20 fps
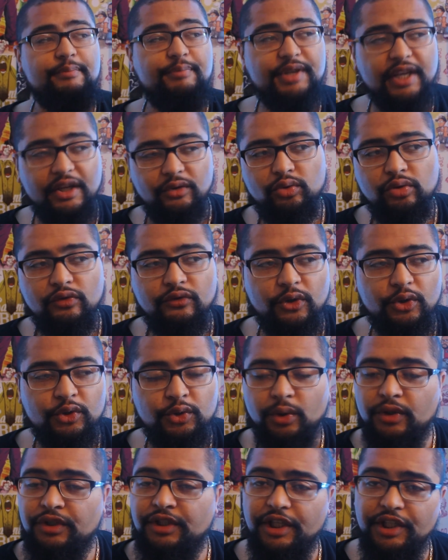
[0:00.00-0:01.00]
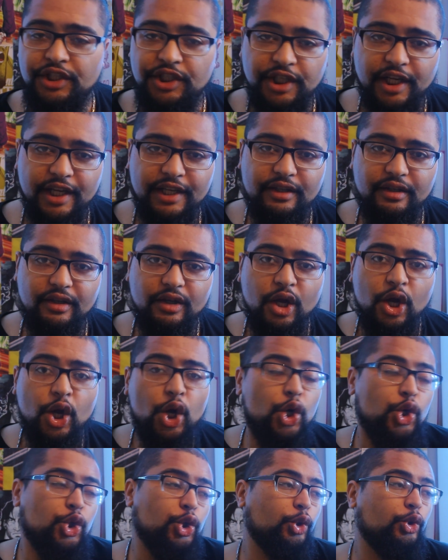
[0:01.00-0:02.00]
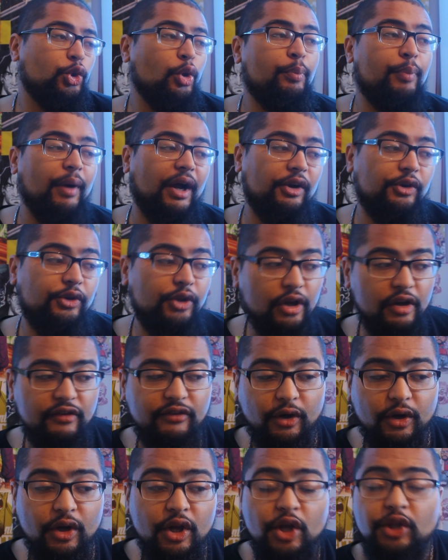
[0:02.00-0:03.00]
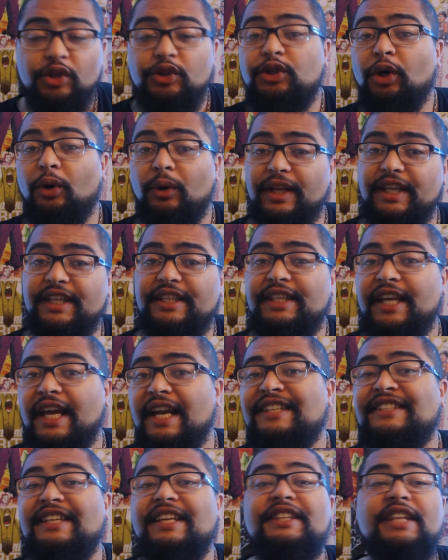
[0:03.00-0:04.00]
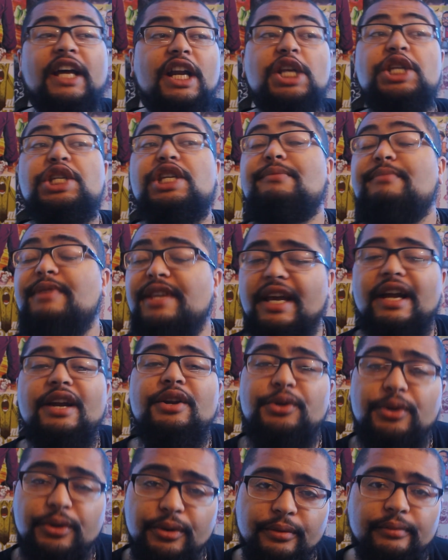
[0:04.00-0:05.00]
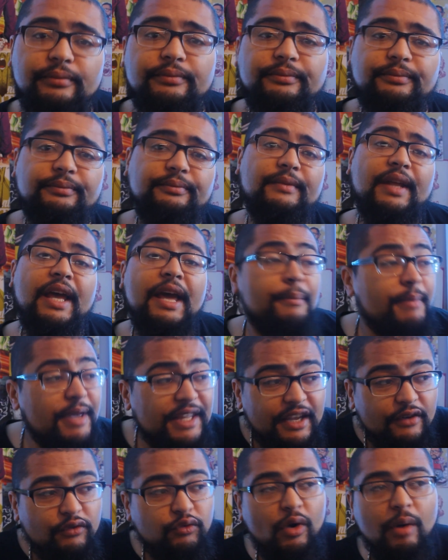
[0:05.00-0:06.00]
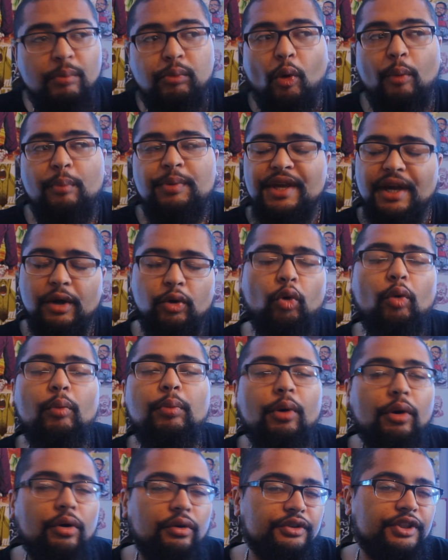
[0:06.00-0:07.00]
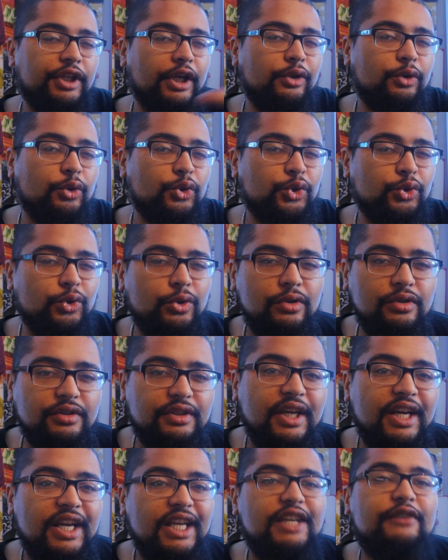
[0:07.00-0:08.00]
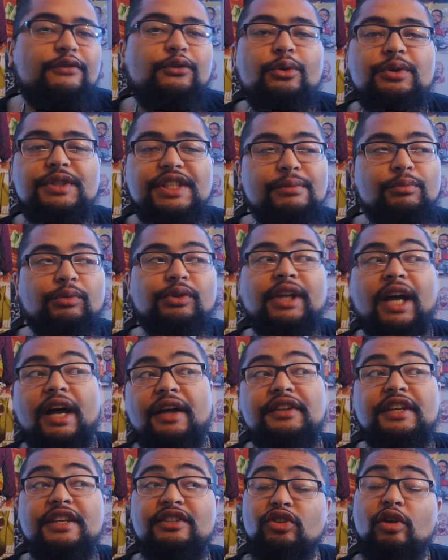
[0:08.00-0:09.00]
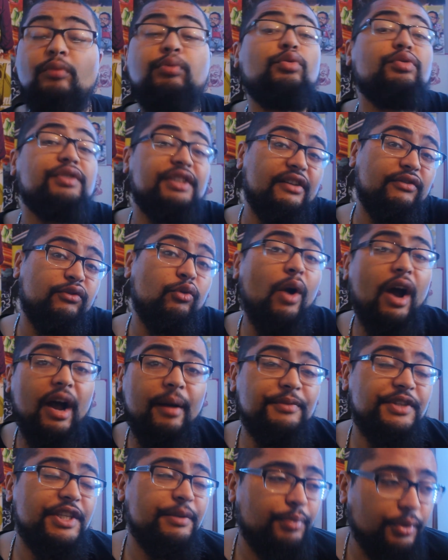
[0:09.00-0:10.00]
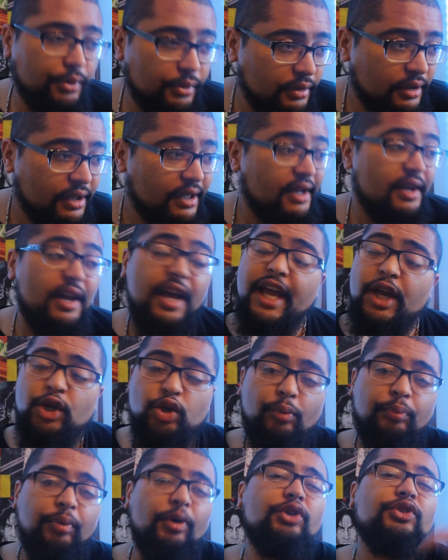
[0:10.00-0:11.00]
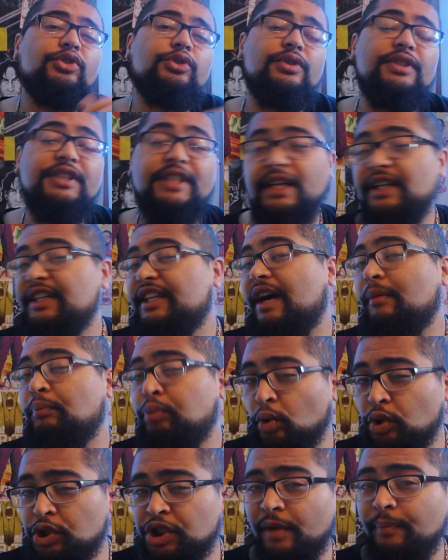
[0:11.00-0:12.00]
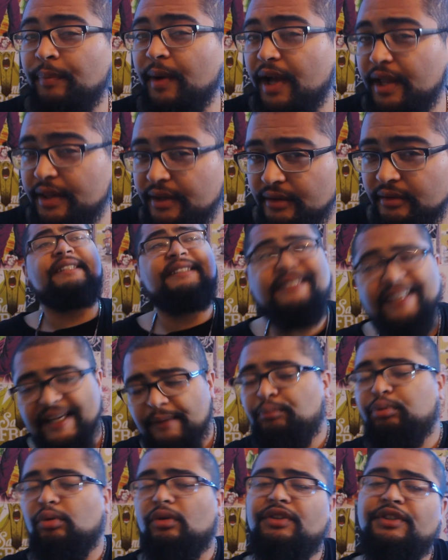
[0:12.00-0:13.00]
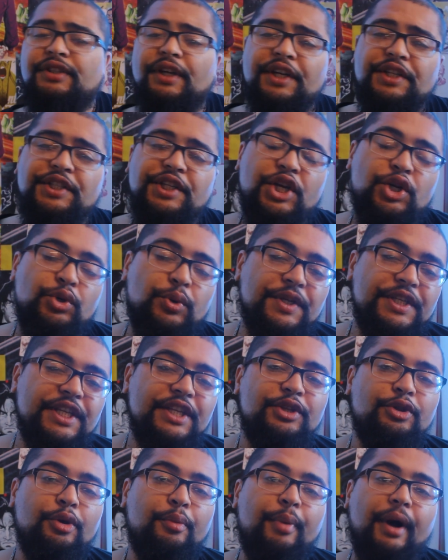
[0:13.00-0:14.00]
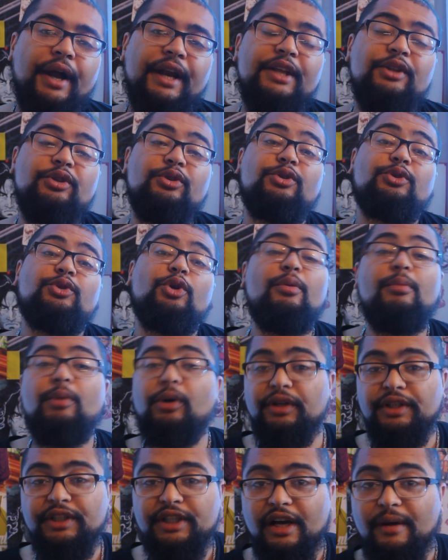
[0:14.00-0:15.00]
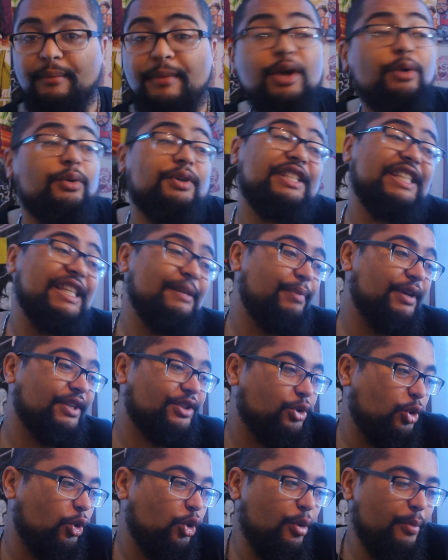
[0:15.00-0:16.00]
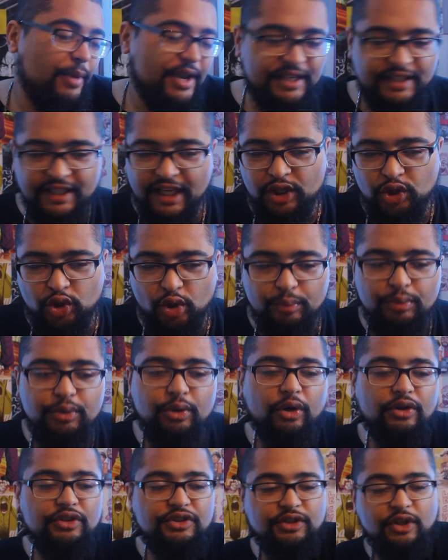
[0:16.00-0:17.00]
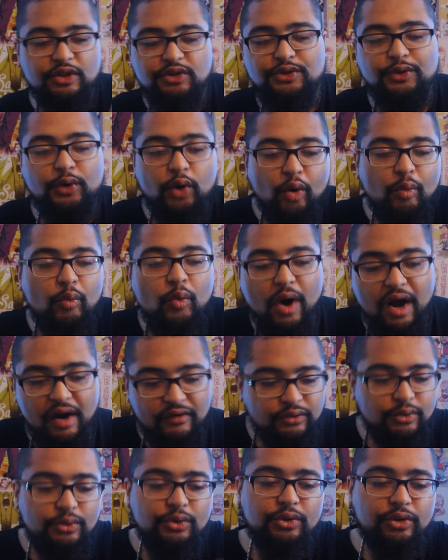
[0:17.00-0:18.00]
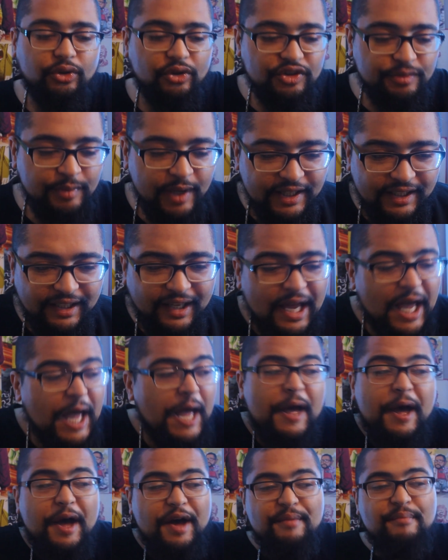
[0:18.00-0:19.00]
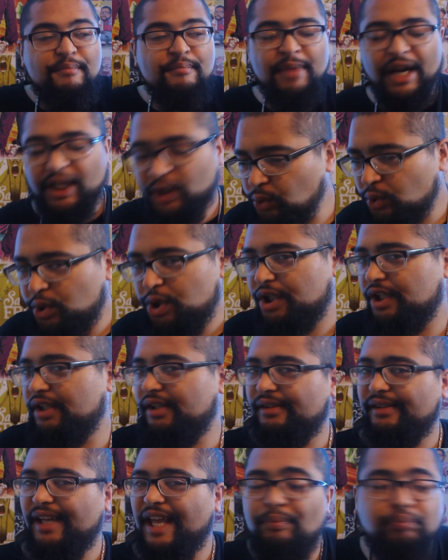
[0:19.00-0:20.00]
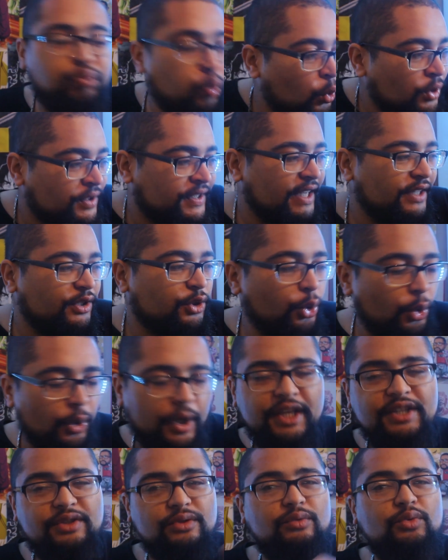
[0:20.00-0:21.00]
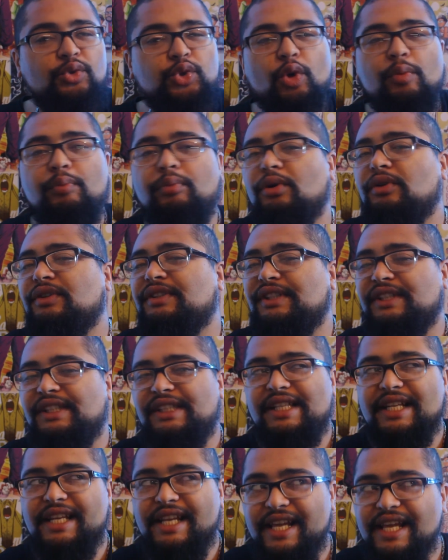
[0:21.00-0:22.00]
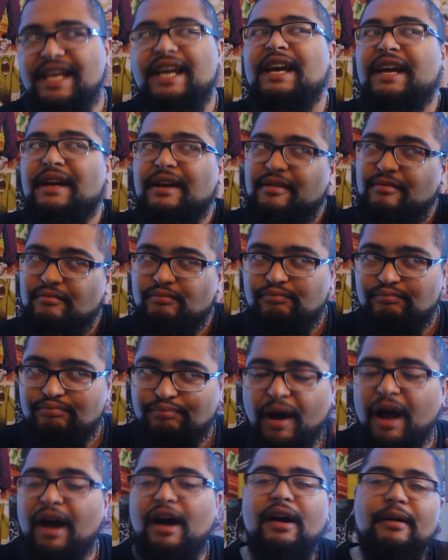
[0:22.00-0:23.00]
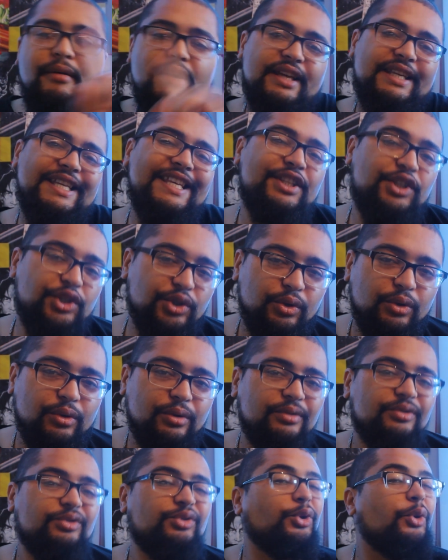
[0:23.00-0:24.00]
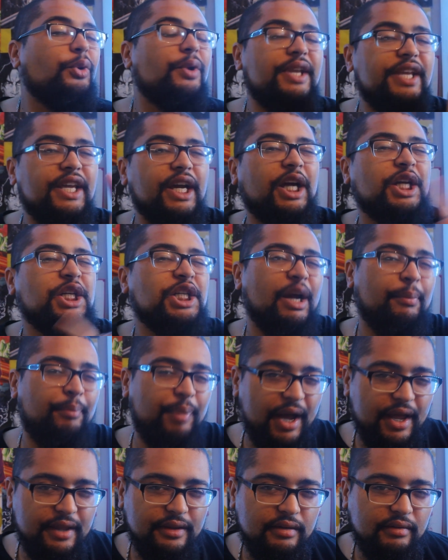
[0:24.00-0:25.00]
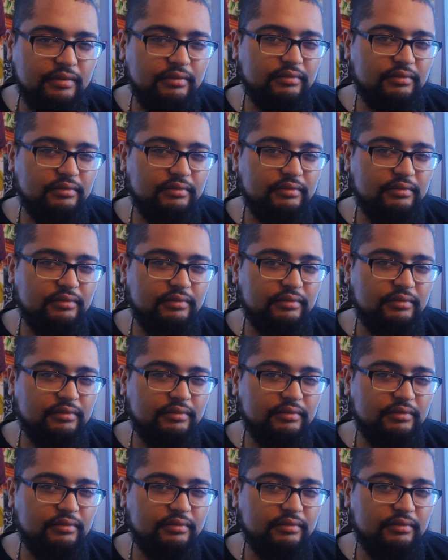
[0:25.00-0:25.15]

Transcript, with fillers: bien souvent sur cette chaîne, je te parle d'œuvres dans lesquelles cette alchimie a lieu. Mais des fois, pour bien comprendre quelque chose, il faut aussi montrer un exemple ou ça foire un petit peu. Et je pense que c'est le cas pour Japan. C'est pour ça que j'ai choisi de te parler de ce manga, mais aussi parce que le message que Buronson, selon moi, a voulu transmettre m'a touché. Et pour ces deux raisons, je pense qu'il est pas idiot de lire Japan.